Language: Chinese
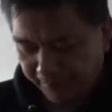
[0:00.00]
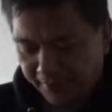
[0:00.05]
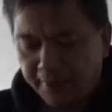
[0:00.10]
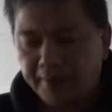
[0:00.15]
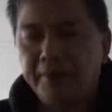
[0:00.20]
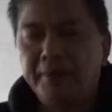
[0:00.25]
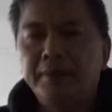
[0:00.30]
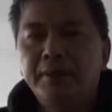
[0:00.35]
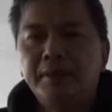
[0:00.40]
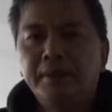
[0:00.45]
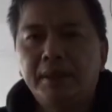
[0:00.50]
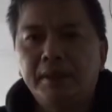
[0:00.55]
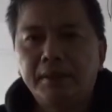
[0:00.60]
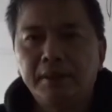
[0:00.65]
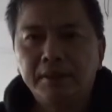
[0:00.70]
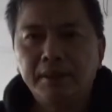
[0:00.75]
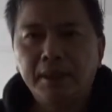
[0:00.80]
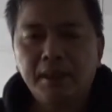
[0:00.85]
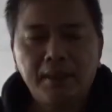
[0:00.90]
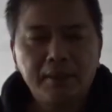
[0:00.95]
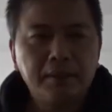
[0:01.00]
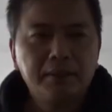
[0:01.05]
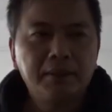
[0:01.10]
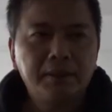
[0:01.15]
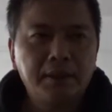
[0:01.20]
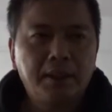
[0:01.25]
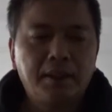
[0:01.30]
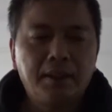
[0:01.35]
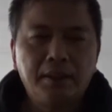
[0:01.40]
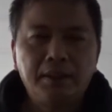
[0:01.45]
啊，暂时先看到这
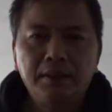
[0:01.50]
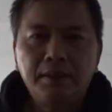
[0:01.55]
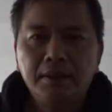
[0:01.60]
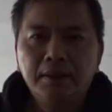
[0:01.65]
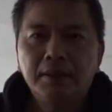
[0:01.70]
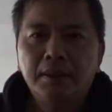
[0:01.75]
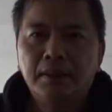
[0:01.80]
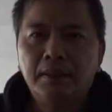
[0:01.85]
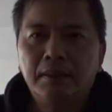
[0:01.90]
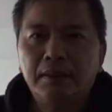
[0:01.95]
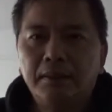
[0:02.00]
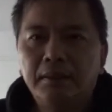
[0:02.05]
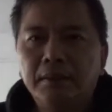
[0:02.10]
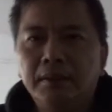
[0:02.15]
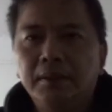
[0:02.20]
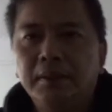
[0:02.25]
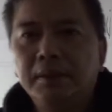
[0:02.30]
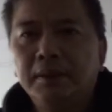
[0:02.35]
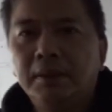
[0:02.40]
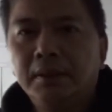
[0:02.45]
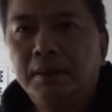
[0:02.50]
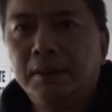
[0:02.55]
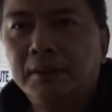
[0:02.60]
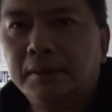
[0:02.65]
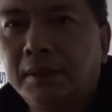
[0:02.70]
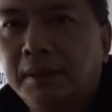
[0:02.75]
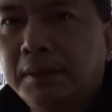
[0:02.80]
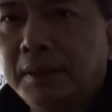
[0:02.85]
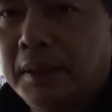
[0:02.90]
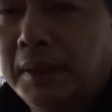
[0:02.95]
里啊，好，好，
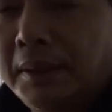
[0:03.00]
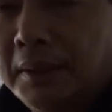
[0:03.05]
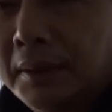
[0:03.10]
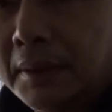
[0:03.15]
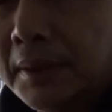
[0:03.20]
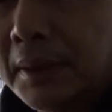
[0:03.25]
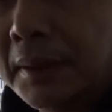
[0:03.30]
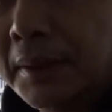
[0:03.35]
再见啊，再